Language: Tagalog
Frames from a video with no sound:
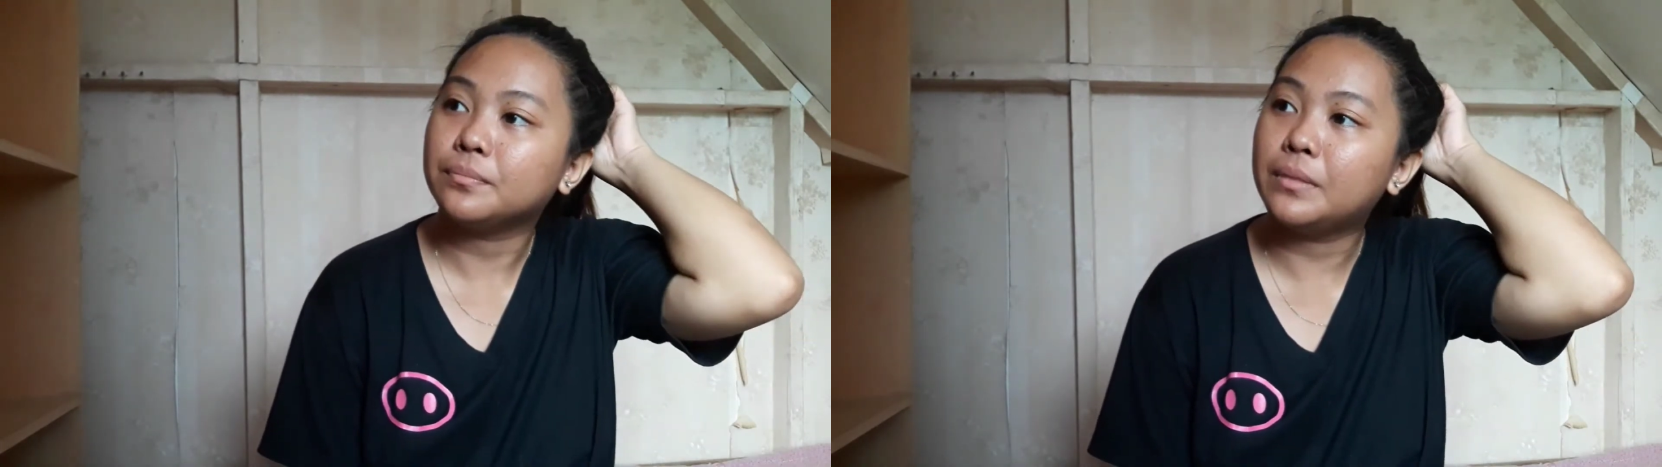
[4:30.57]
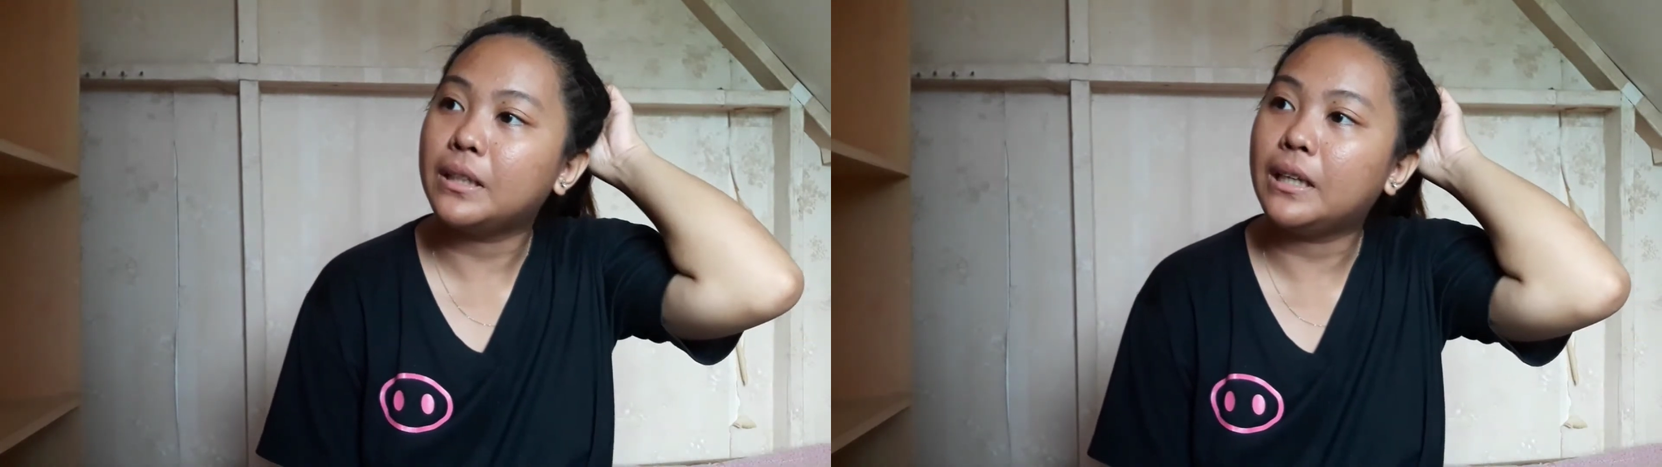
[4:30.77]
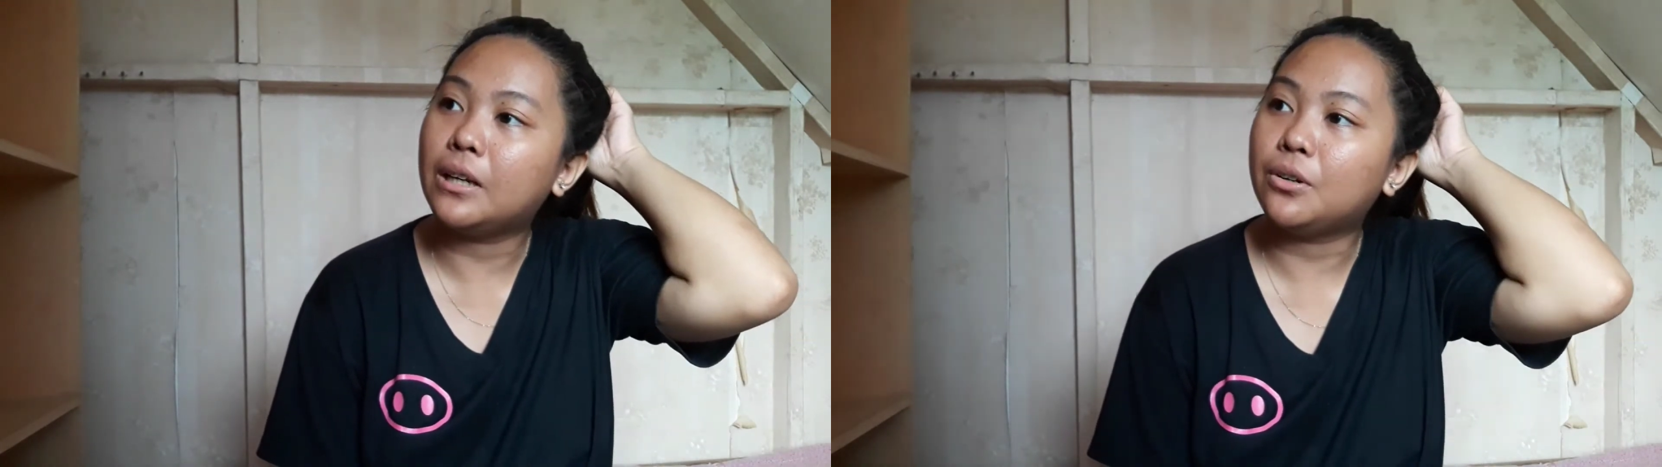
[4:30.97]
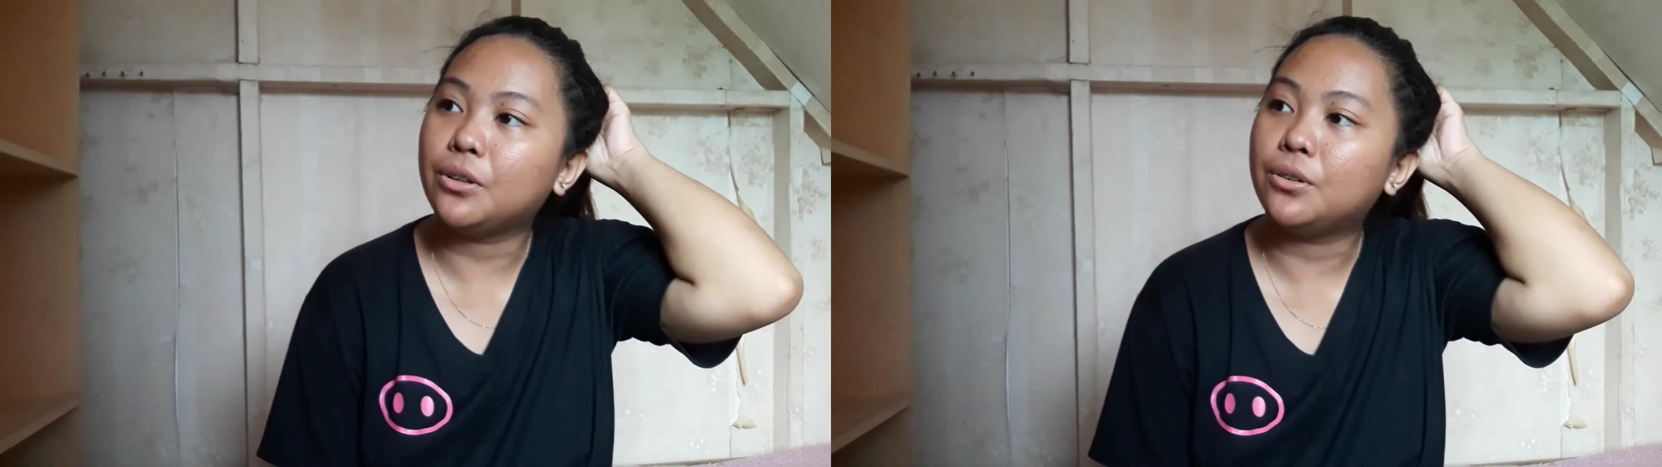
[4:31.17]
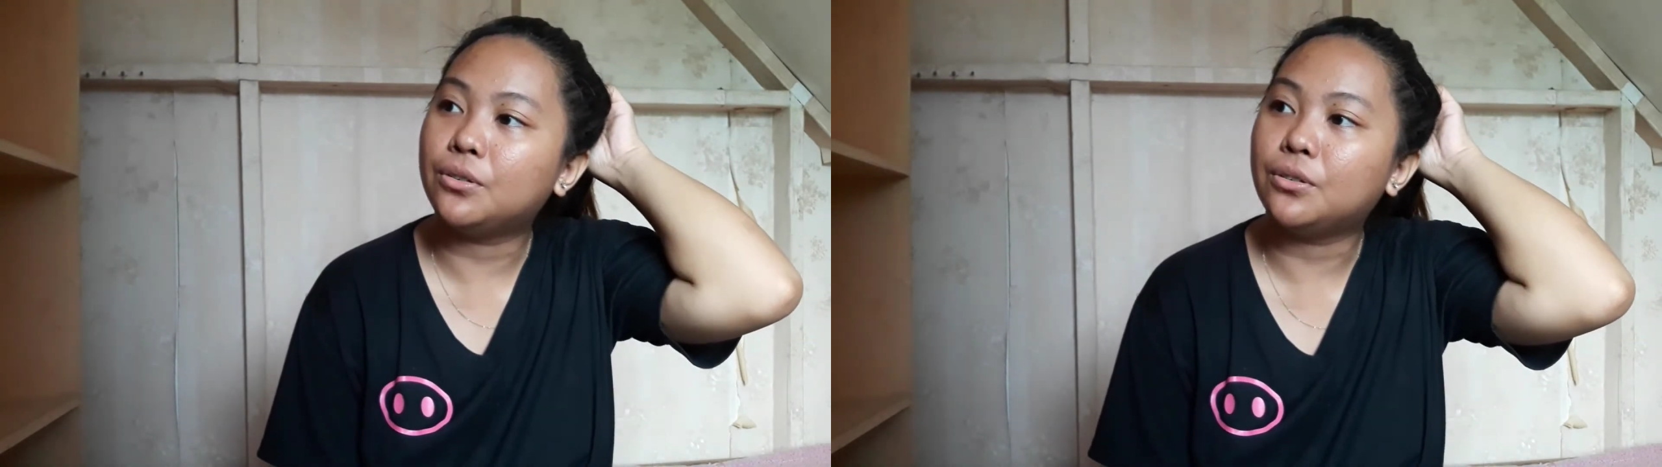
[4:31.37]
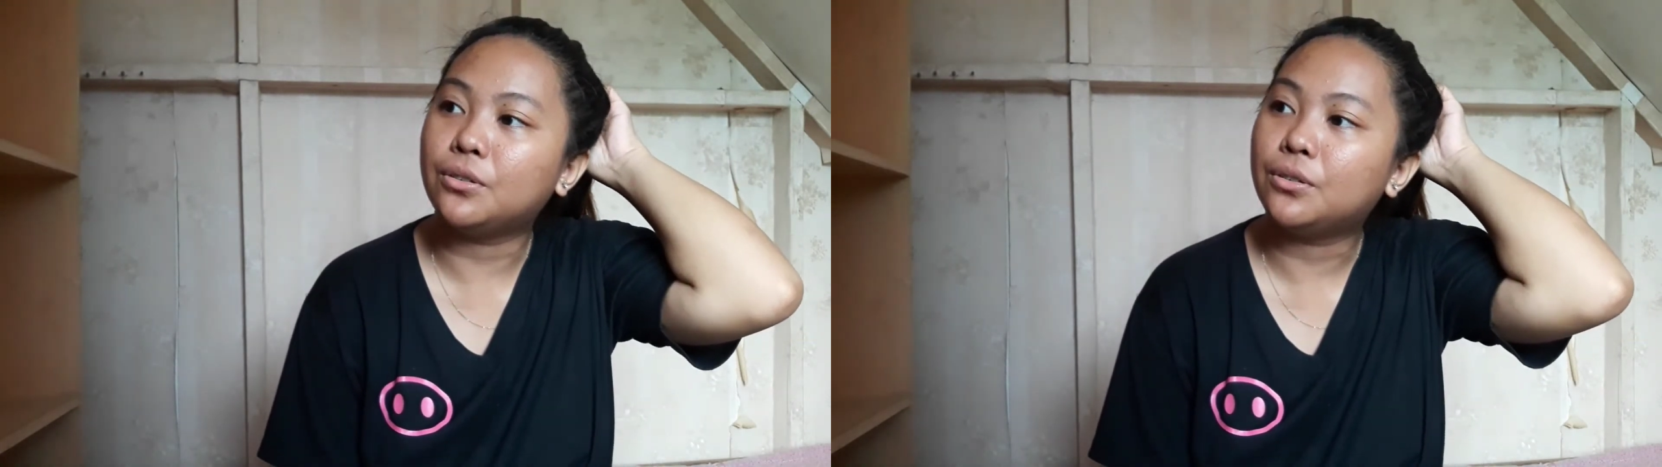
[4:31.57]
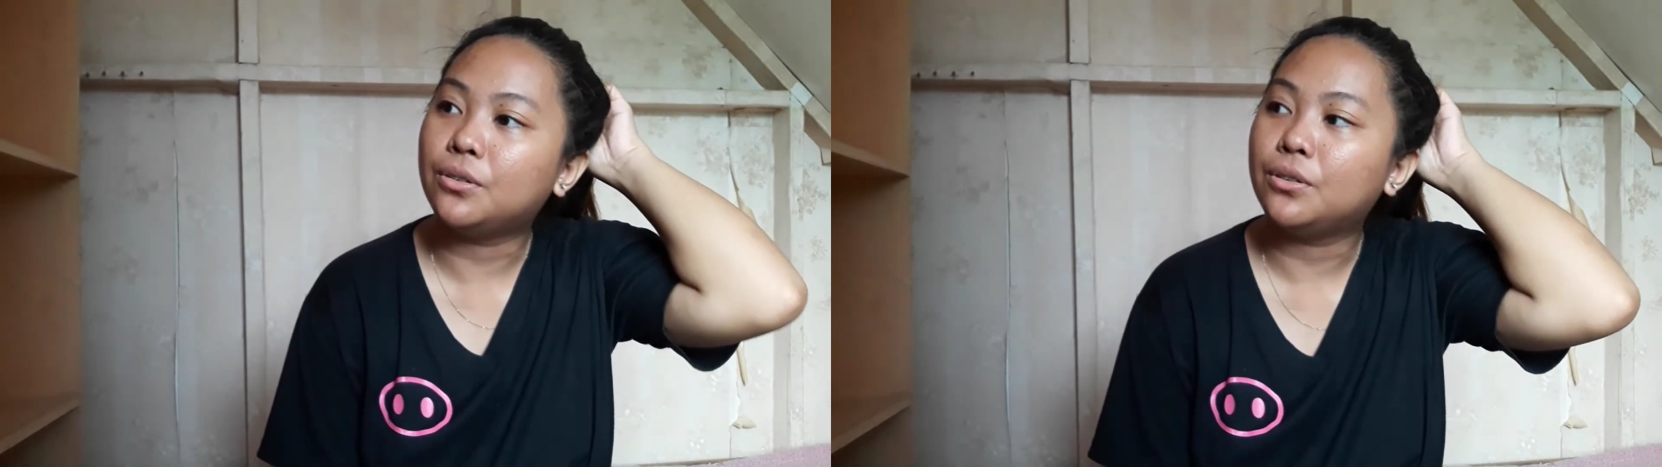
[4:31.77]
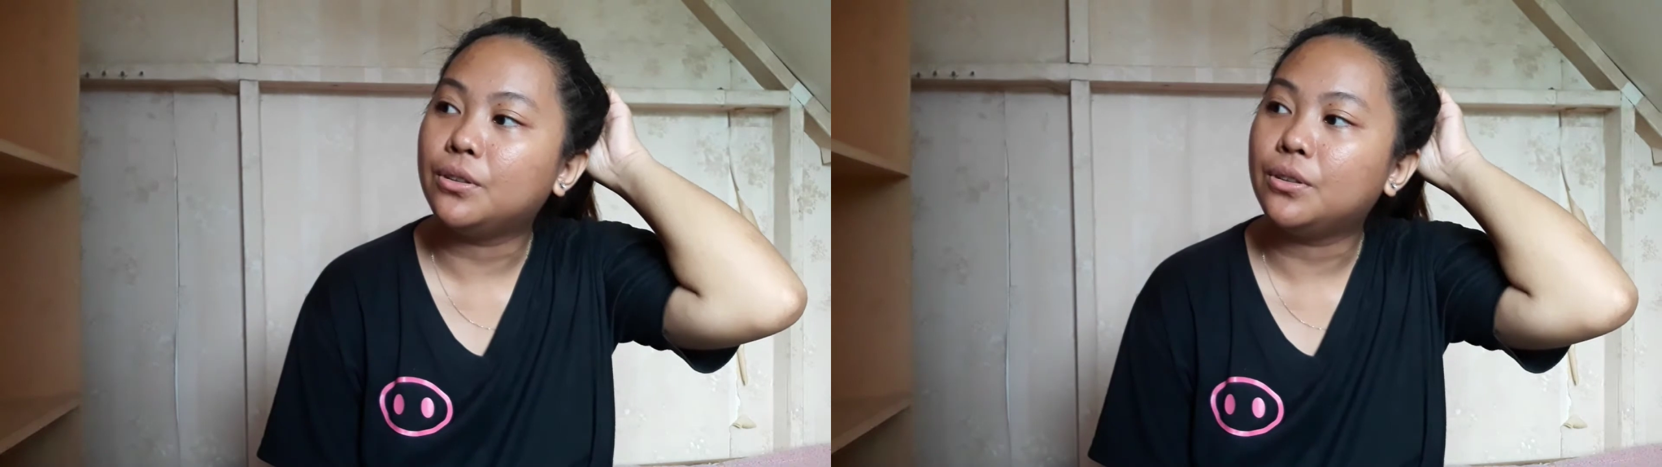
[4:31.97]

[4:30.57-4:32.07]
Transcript: binigyan ko yung